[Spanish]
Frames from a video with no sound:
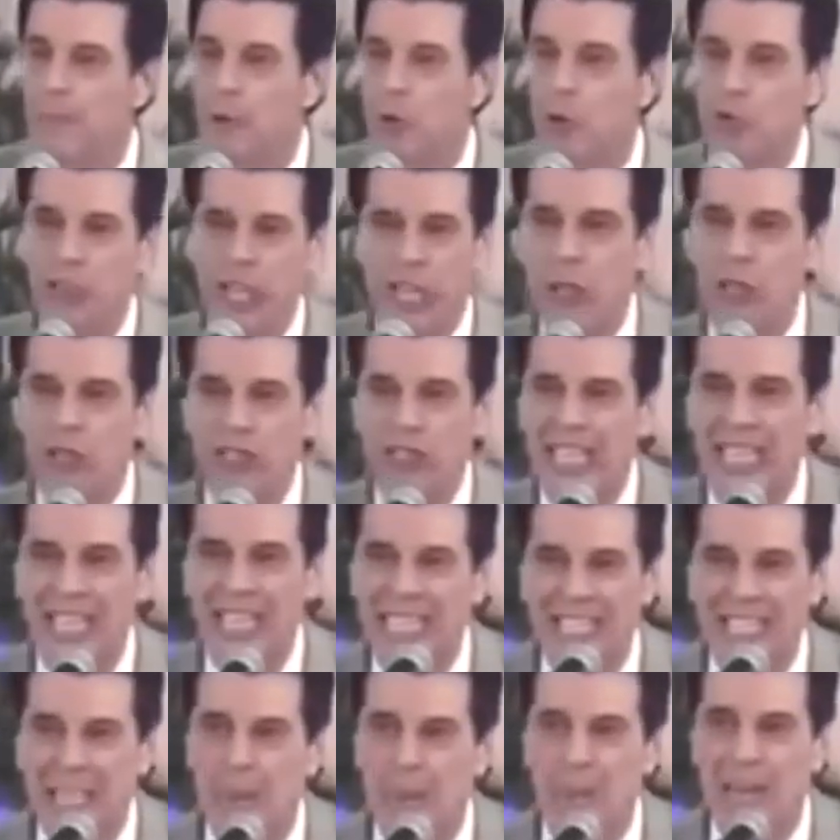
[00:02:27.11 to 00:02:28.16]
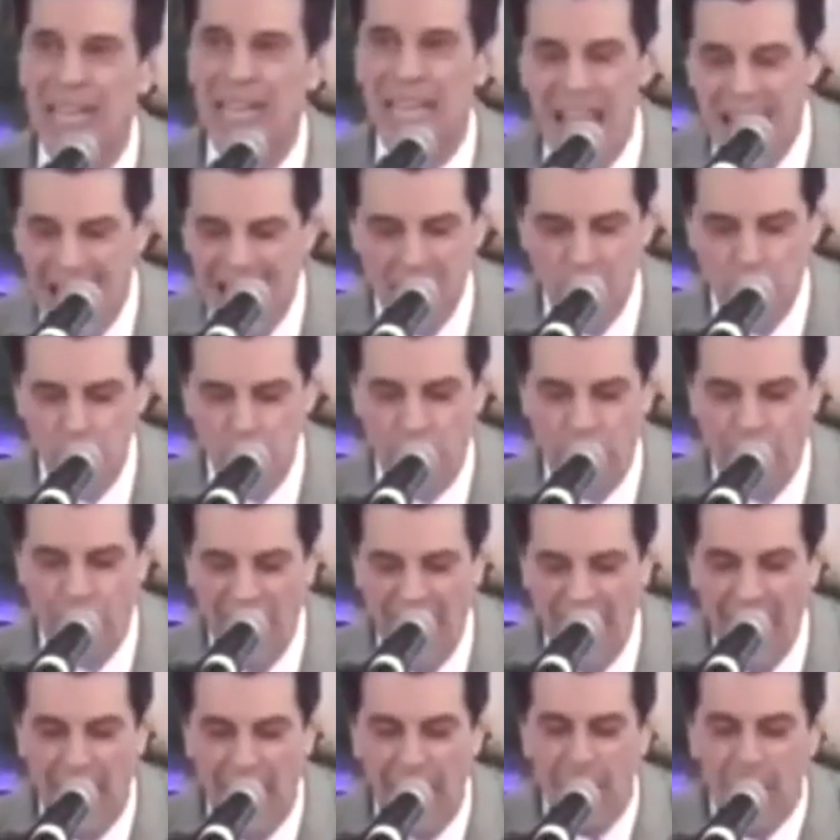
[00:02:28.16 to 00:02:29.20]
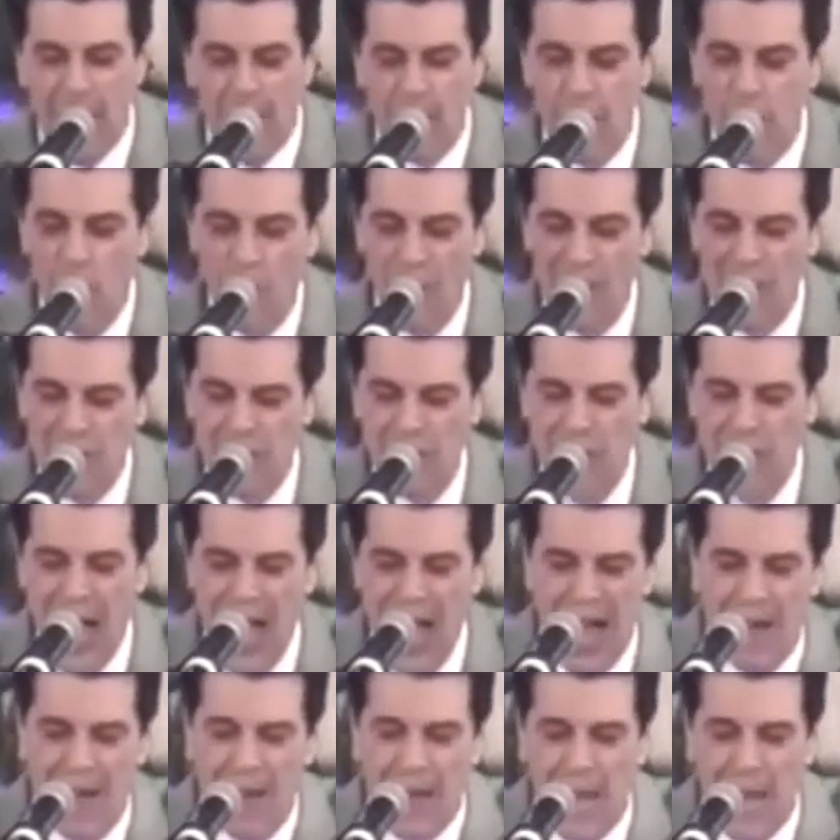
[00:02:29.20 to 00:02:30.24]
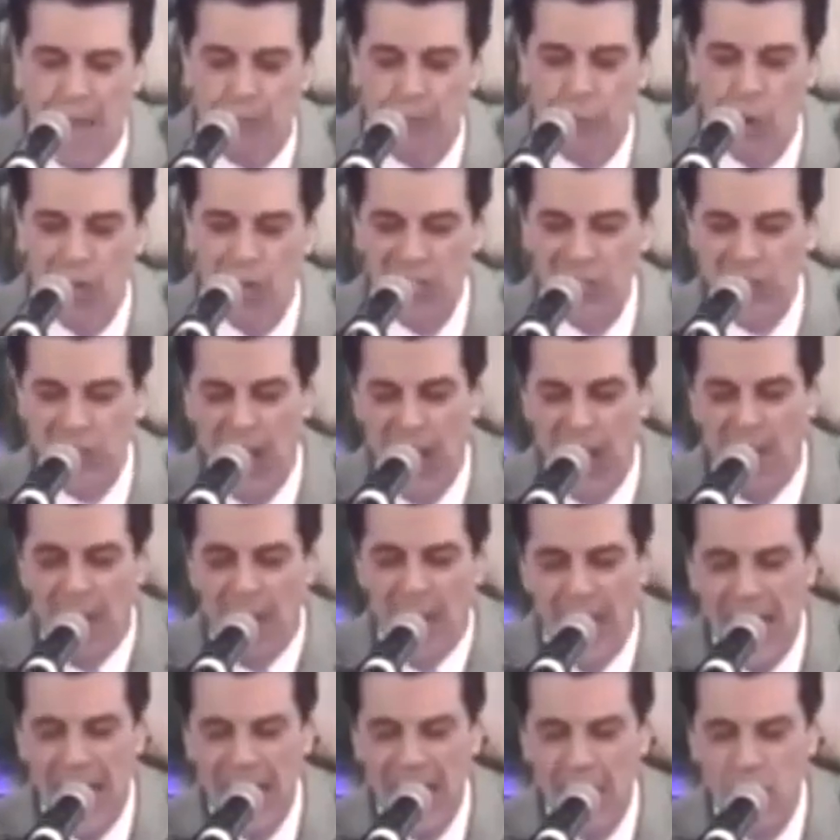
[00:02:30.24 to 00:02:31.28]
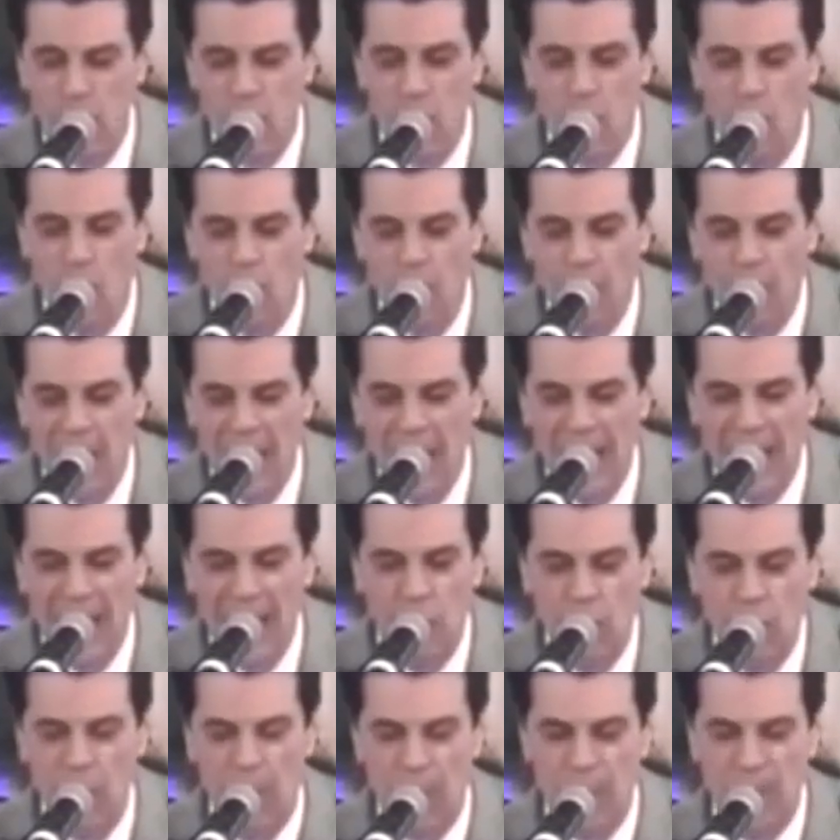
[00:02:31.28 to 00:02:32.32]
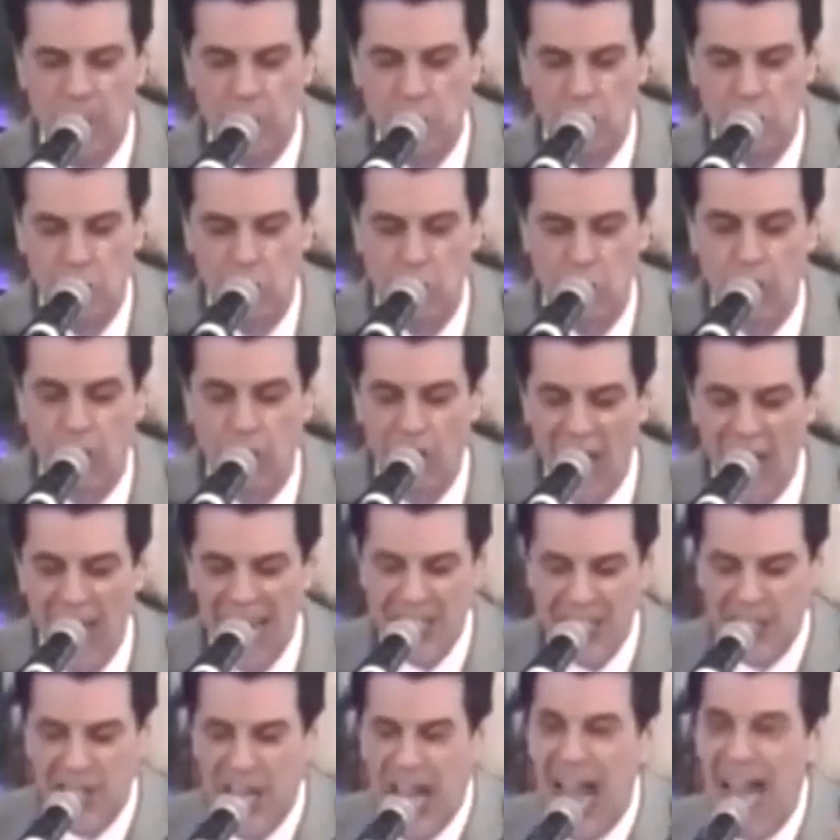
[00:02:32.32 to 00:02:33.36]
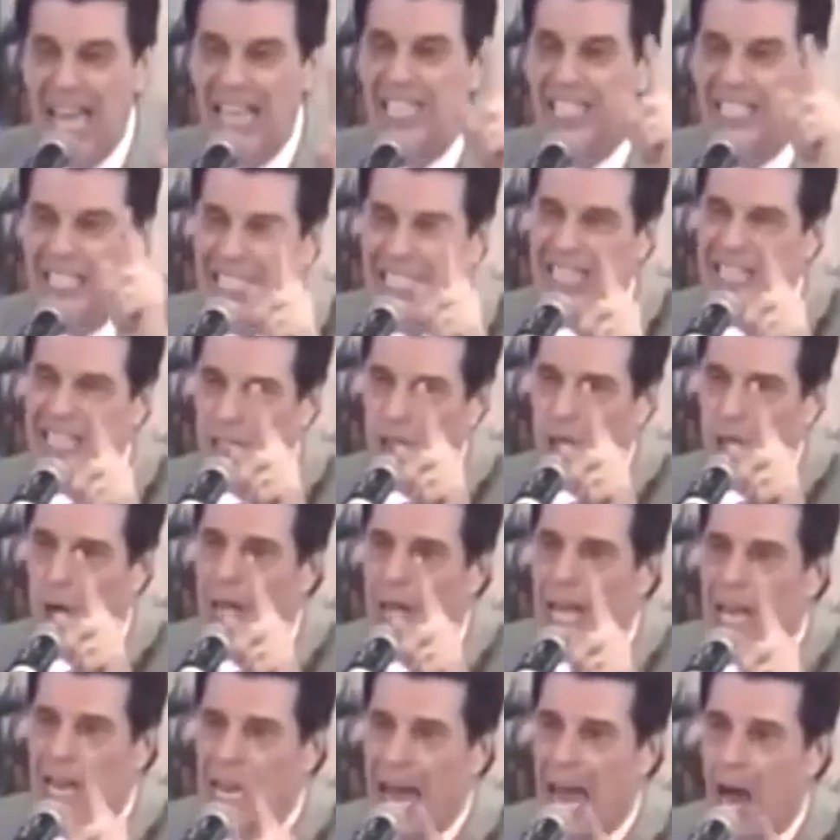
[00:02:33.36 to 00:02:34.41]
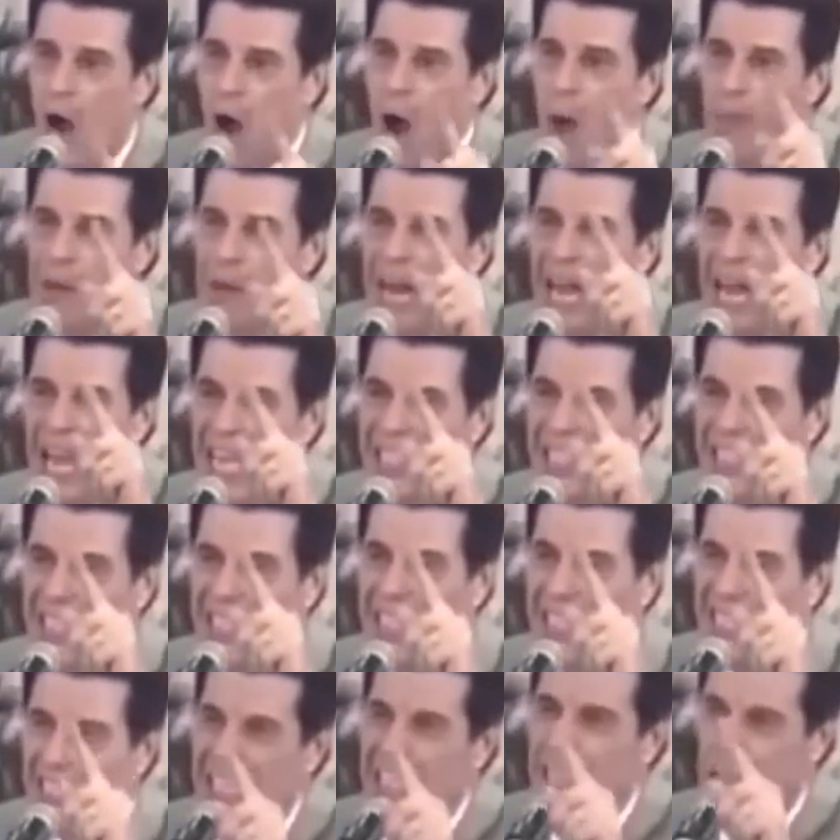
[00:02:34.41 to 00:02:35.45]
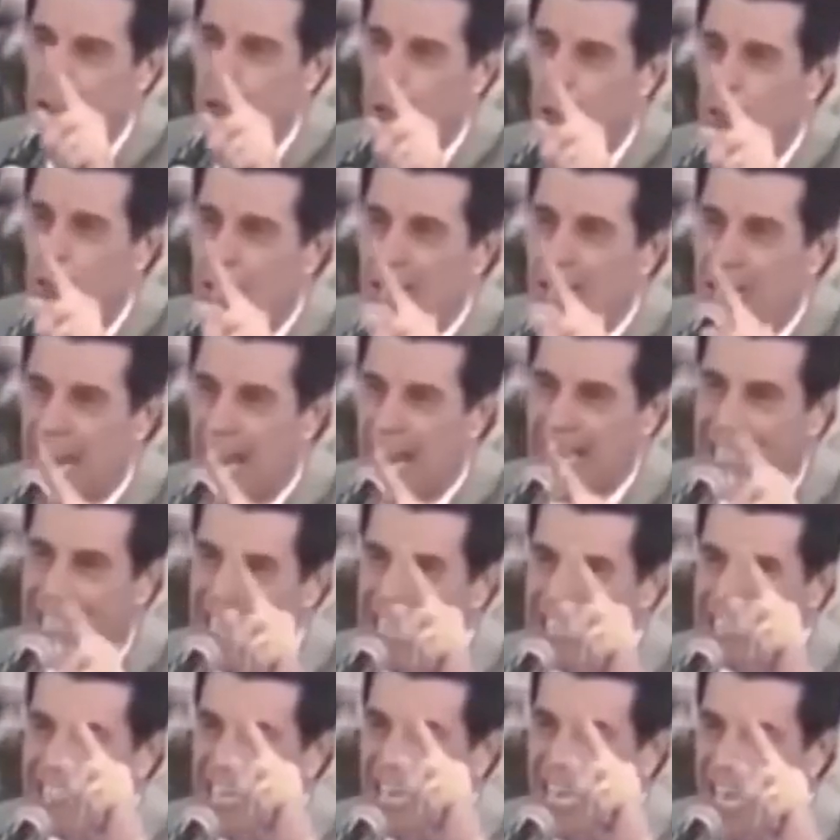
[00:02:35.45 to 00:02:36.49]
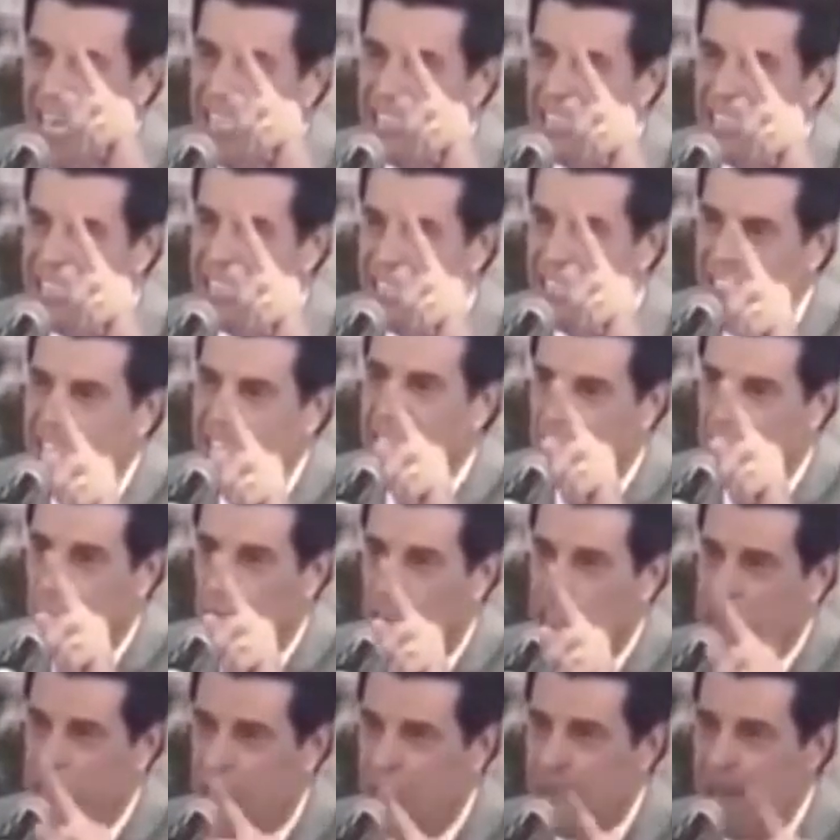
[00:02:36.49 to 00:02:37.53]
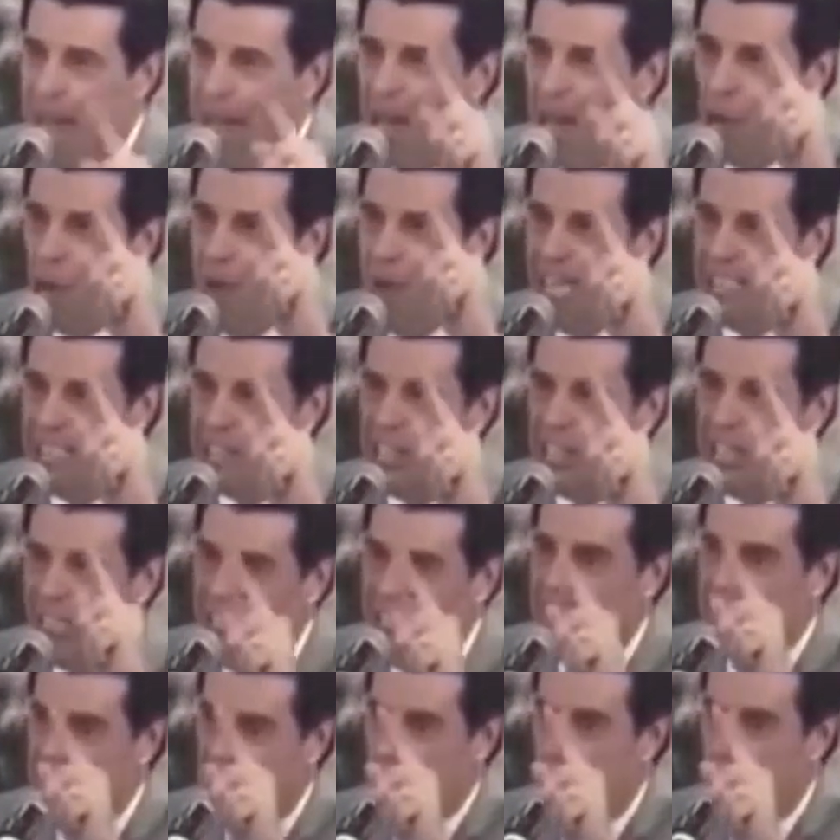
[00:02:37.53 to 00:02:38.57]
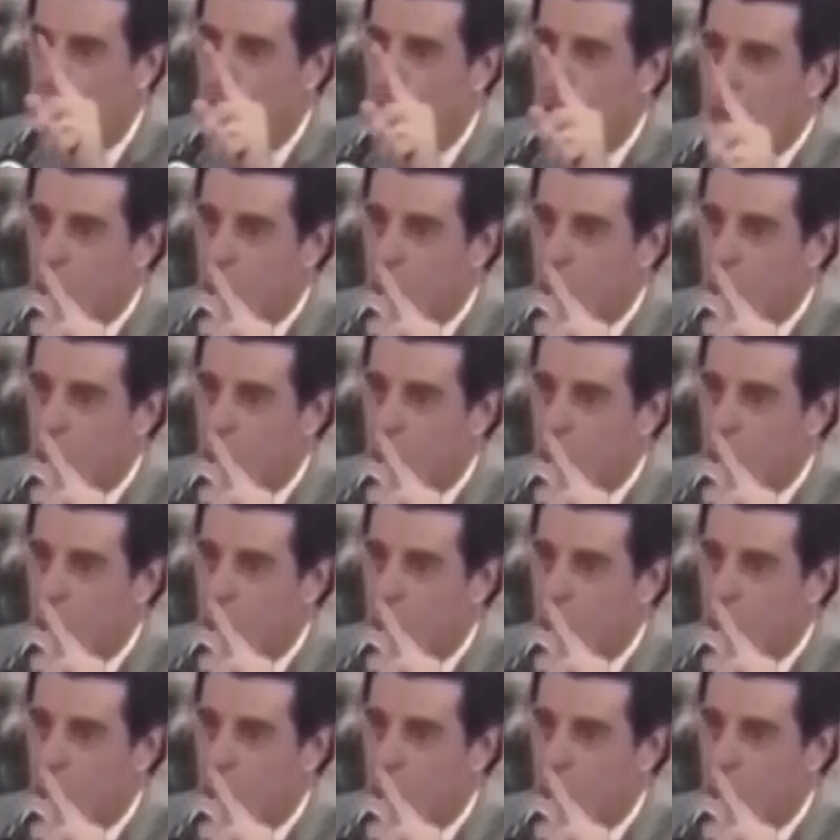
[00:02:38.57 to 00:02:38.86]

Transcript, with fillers: Usted no tiene que tambalear, su fe no está puesta en ningún hombre y ninguna persona, su fe está en Cristo. La obra es de Cristo, la iglesia es de Cristo, el trabajo es de Cristo,